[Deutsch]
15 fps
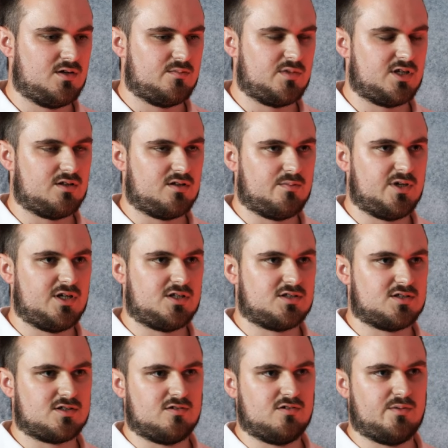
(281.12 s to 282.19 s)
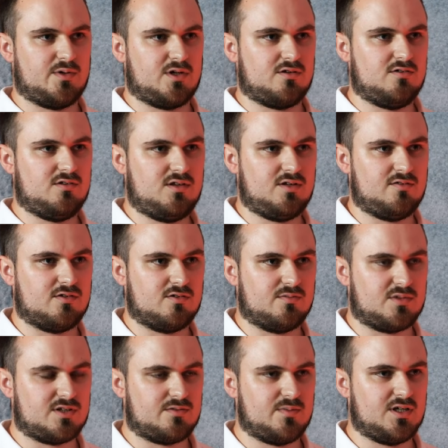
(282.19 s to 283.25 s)
Wir haben meistens auch eine Begründung, warum
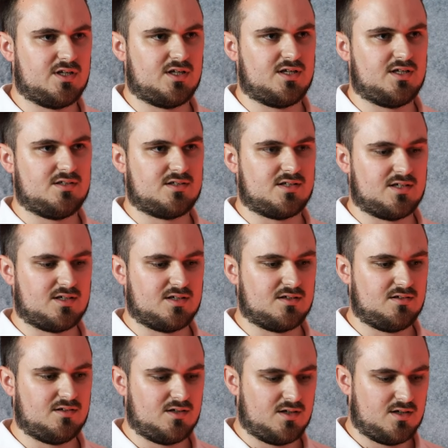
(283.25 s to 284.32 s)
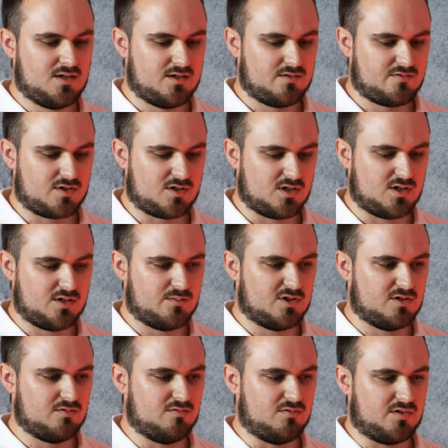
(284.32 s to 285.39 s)
wir Nein sagen. Vor allem
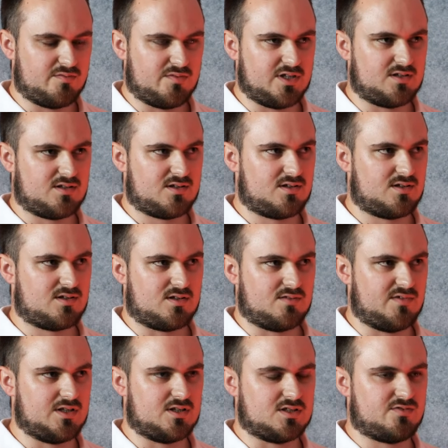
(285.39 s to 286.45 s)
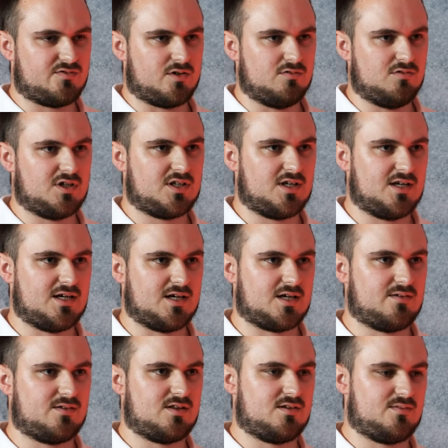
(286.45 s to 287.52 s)
auch, wenn's, wenn das Volk
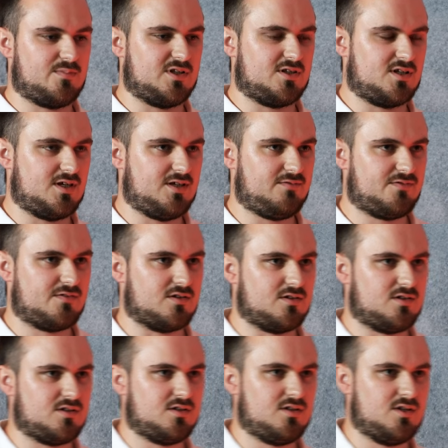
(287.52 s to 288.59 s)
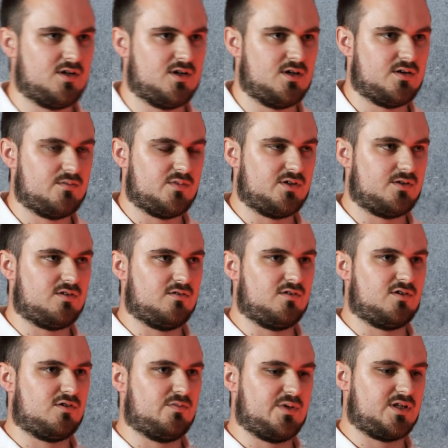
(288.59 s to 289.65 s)
direkt betrifft. Oder? Wir tun
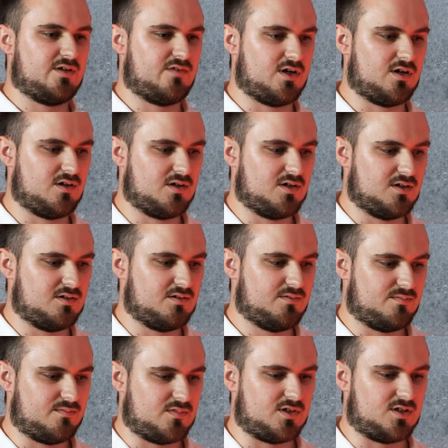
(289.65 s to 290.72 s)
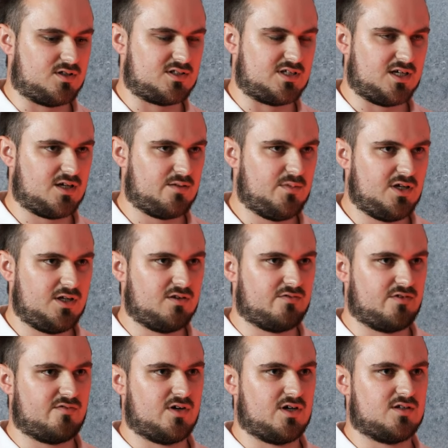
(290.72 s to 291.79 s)
ja auch bei den Wahlen, sagen wir ja,
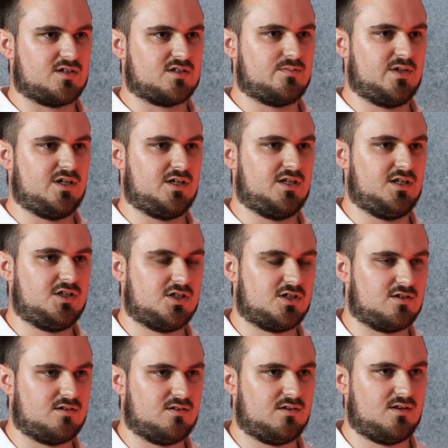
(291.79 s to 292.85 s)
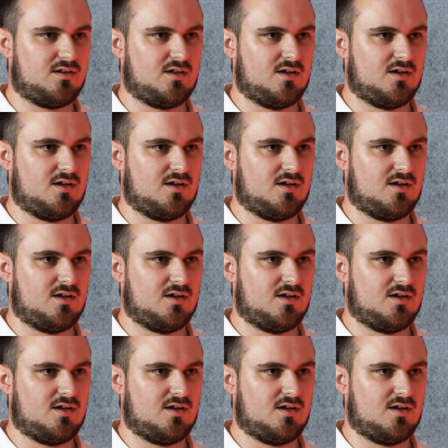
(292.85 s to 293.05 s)
für was wir einstehen.